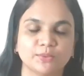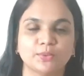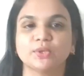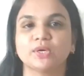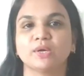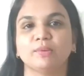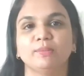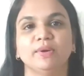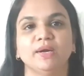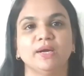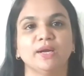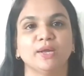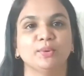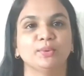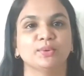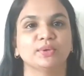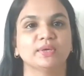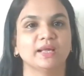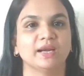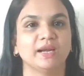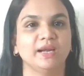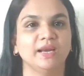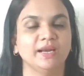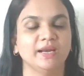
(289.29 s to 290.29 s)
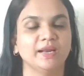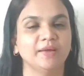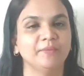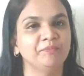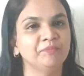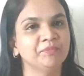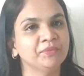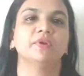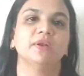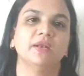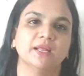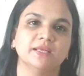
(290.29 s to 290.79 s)
जरूर कमेंट डाउन कर लेना
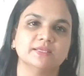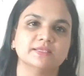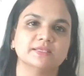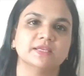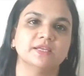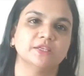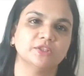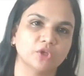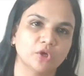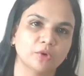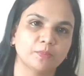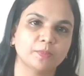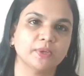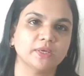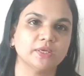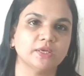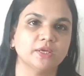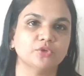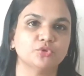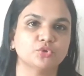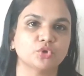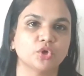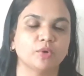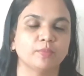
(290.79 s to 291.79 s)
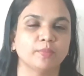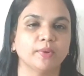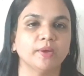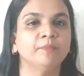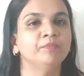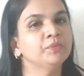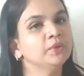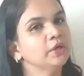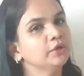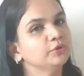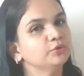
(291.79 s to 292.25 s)
फ्रीलांसिंग के तौर पर ये जॉब है